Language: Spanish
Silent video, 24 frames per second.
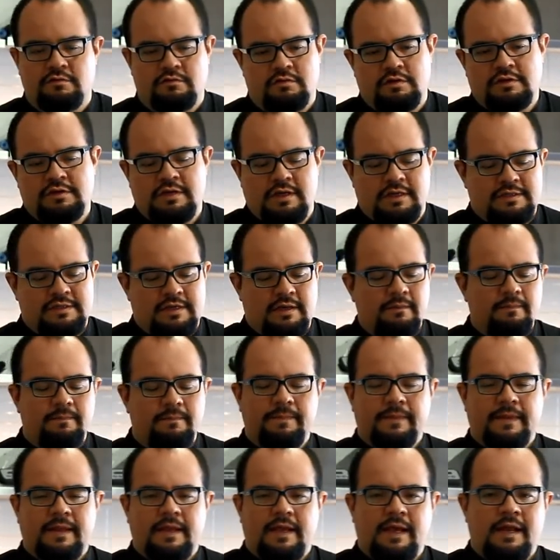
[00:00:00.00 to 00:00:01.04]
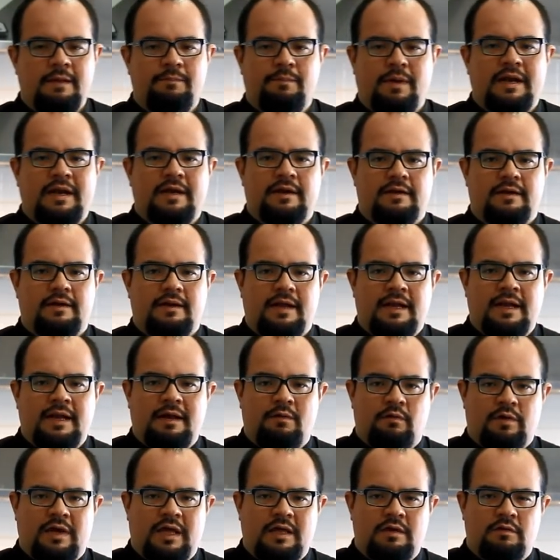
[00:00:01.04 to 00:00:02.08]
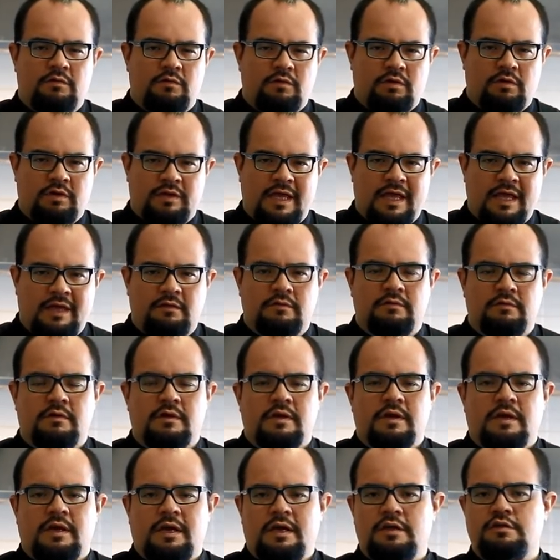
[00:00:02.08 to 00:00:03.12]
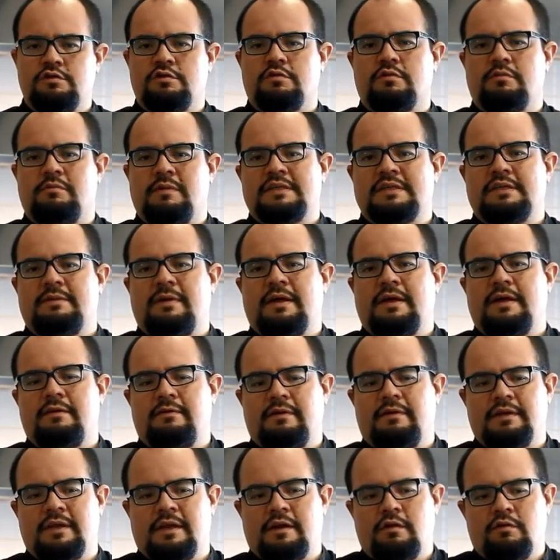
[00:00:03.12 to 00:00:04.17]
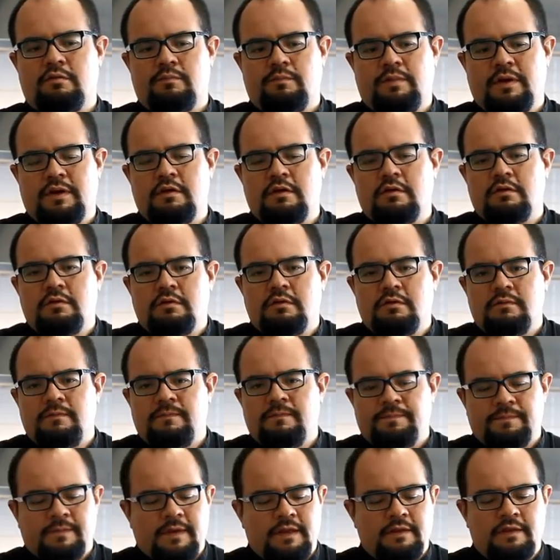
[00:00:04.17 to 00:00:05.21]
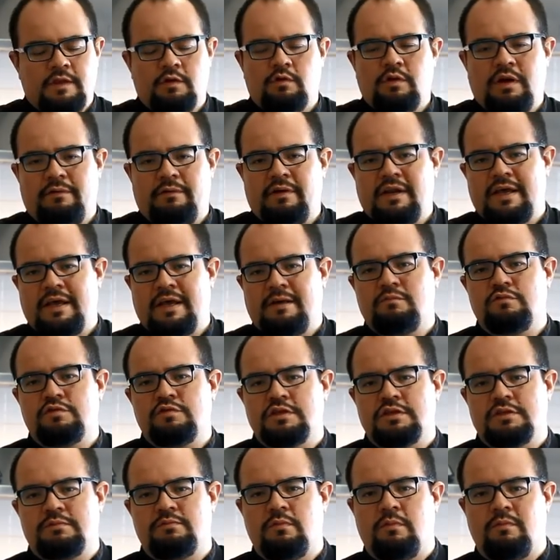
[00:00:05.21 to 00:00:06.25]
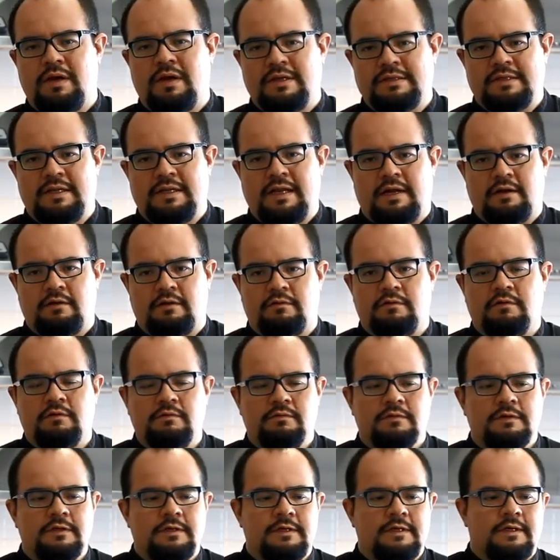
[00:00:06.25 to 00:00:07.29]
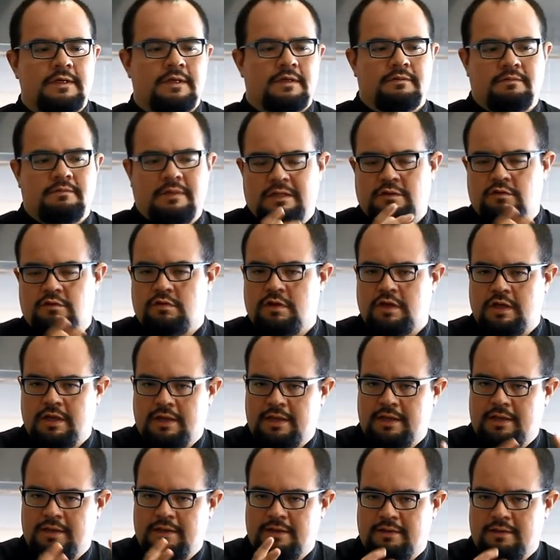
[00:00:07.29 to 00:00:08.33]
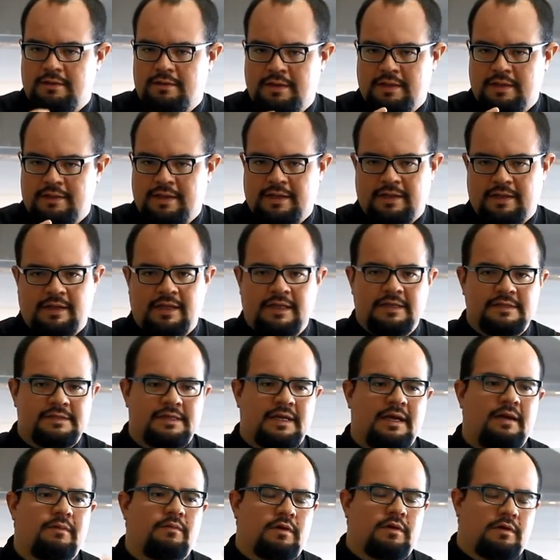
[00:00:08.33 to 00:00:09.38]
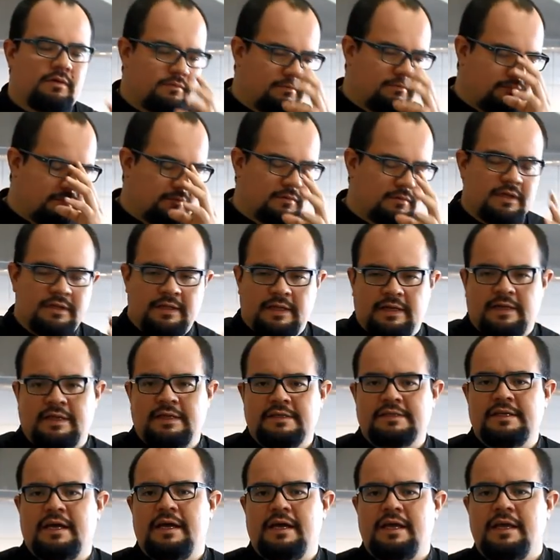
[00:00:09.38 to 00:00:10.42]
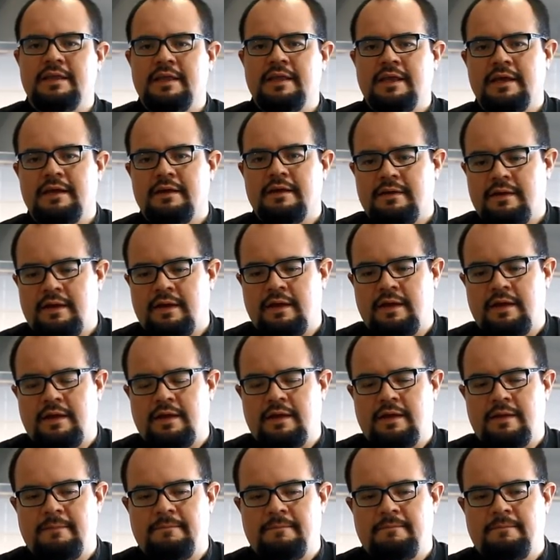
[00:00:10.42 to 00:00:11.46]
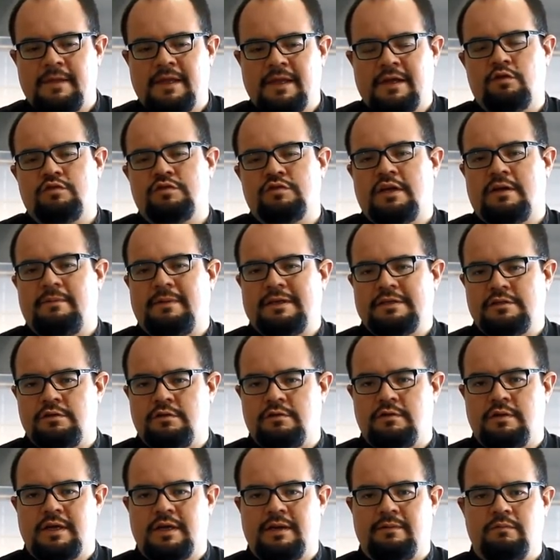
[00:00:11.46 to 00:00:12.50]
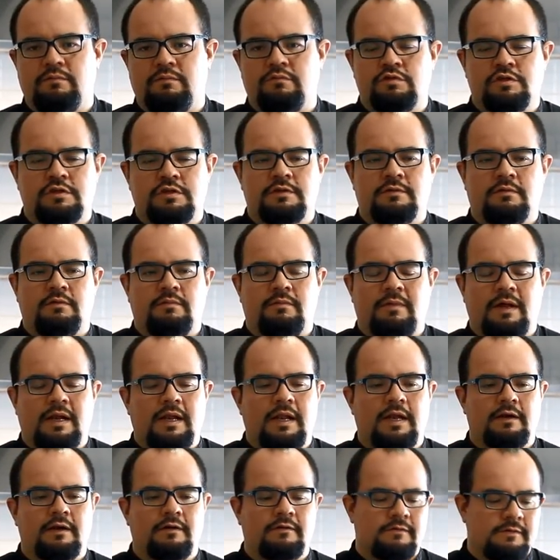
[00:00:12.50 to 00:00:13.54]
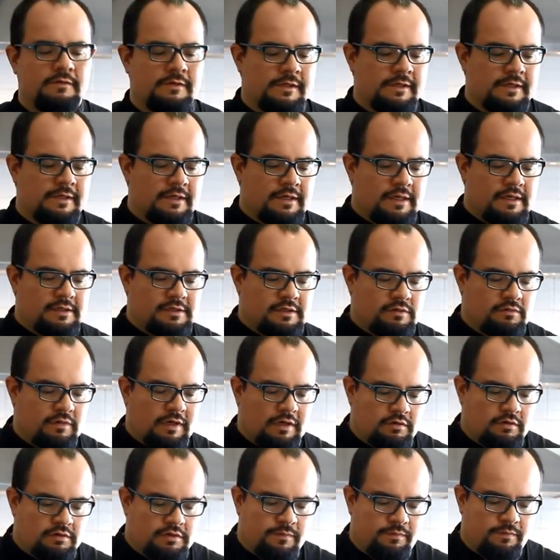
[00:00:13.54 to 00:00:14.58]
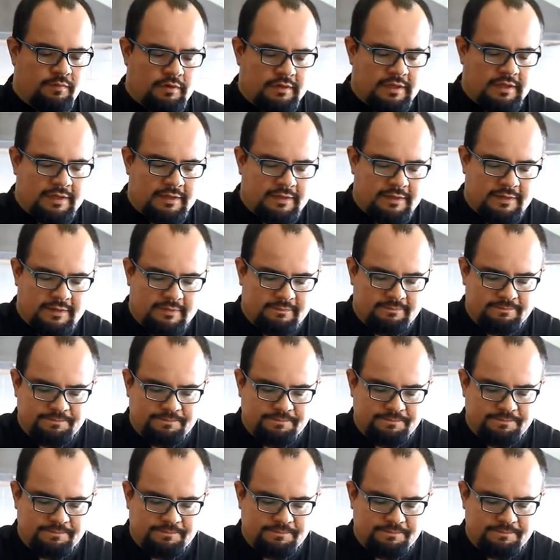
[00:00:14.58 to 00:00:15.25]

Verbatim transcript: Entonces, así, el pan elaborado, horneado, hecho con masa madre, va a tener un periodo de durabilidad muchísimo más largo, Tanto de, terneza, bueno, de terneza y eh, de, conservación, digamos, muchísimo más largo. Esa es una cosa importante.